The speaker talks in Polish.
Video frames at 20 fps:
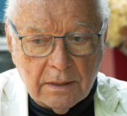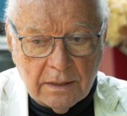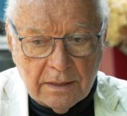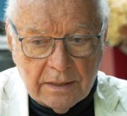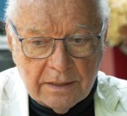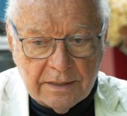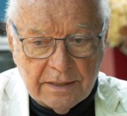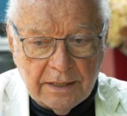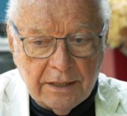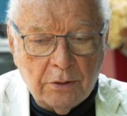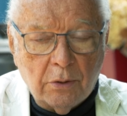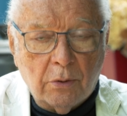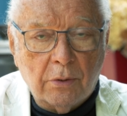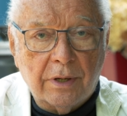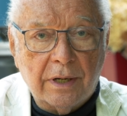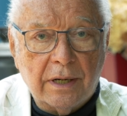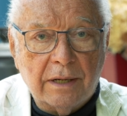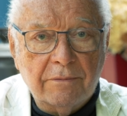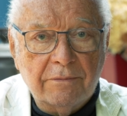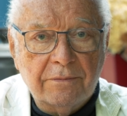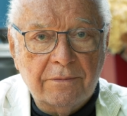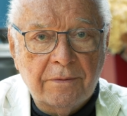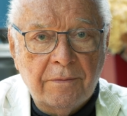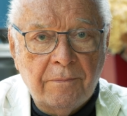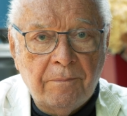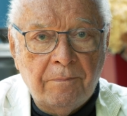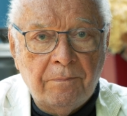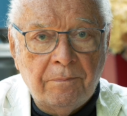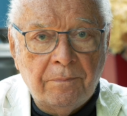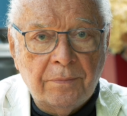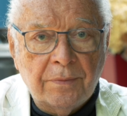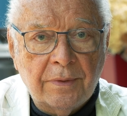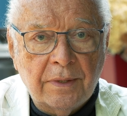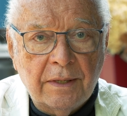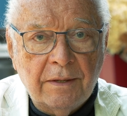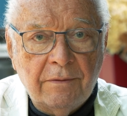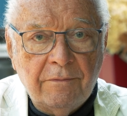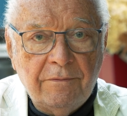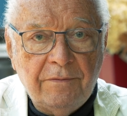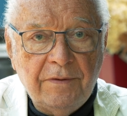scenograf
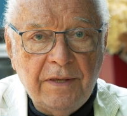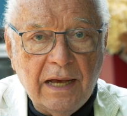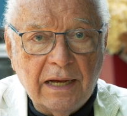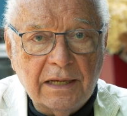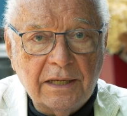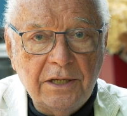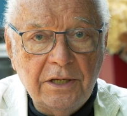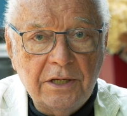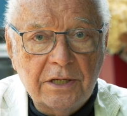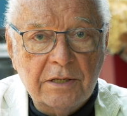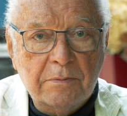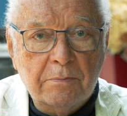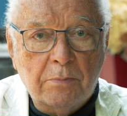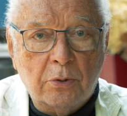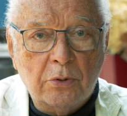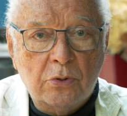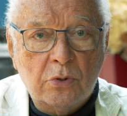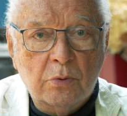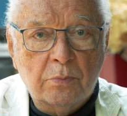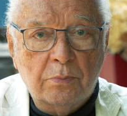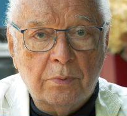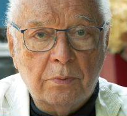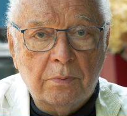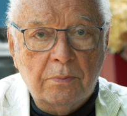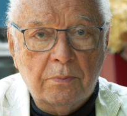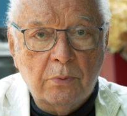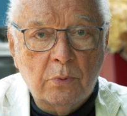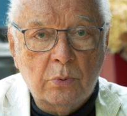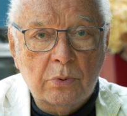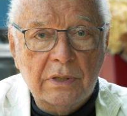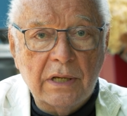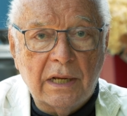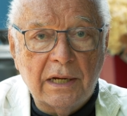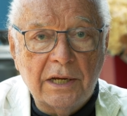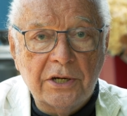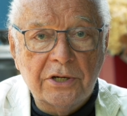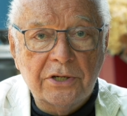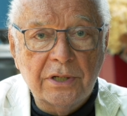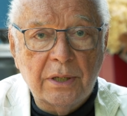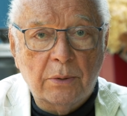w jakiś sposób
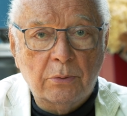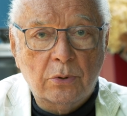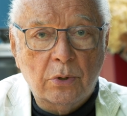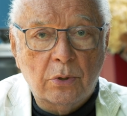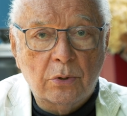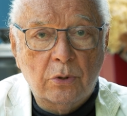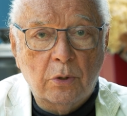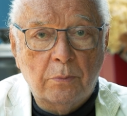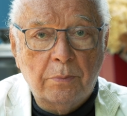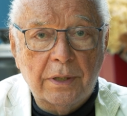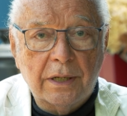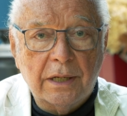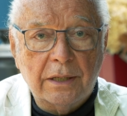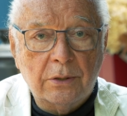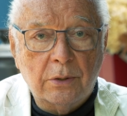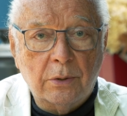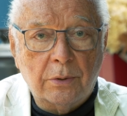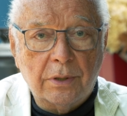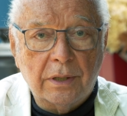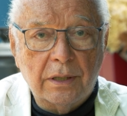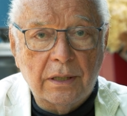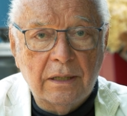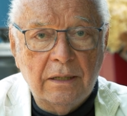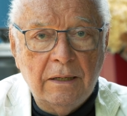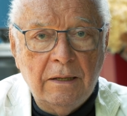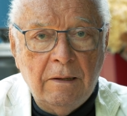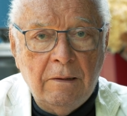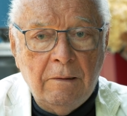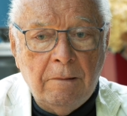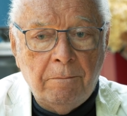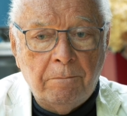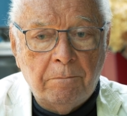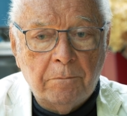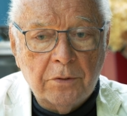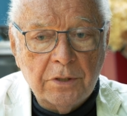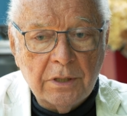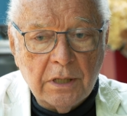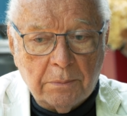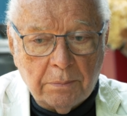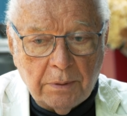uzależniał to od operatora.
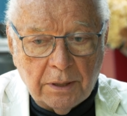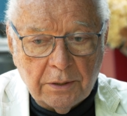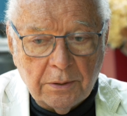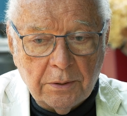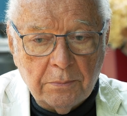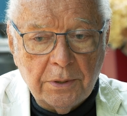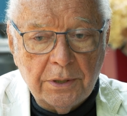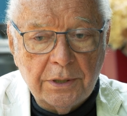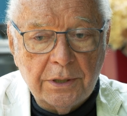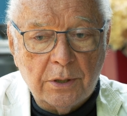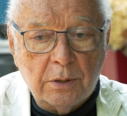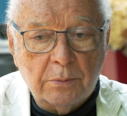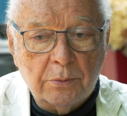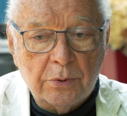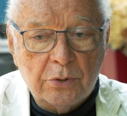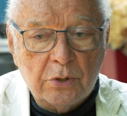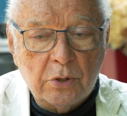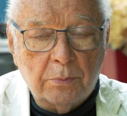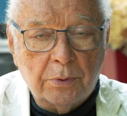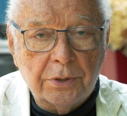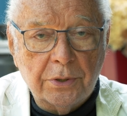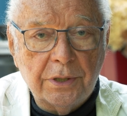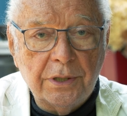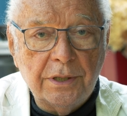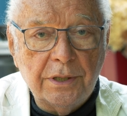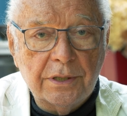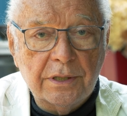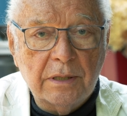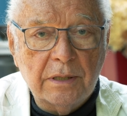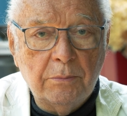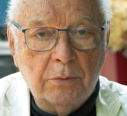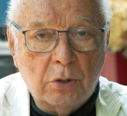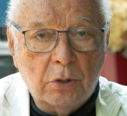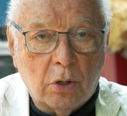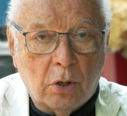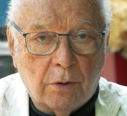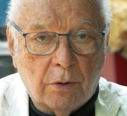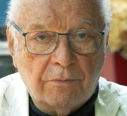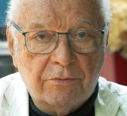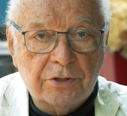Powiedział, jak pan to będzie robił Sobocińskim,
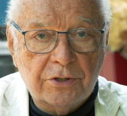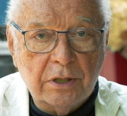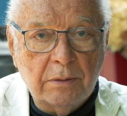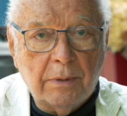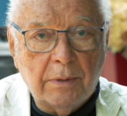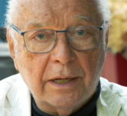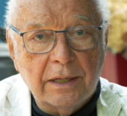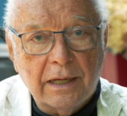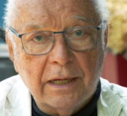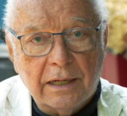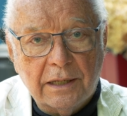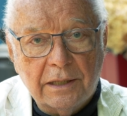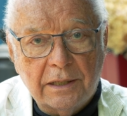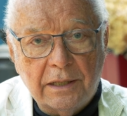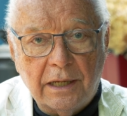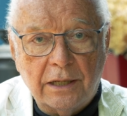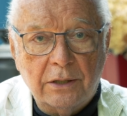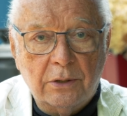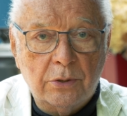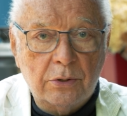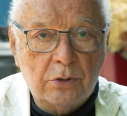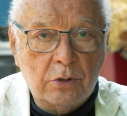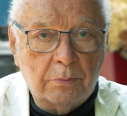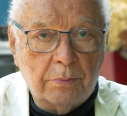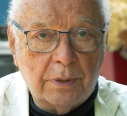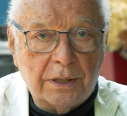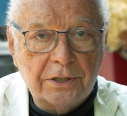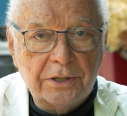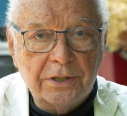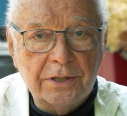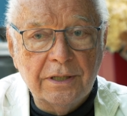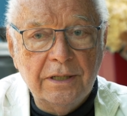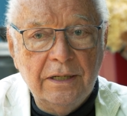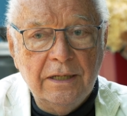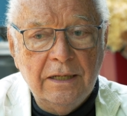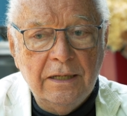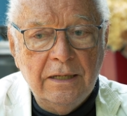to owszem, a jak nie, to zobaczę.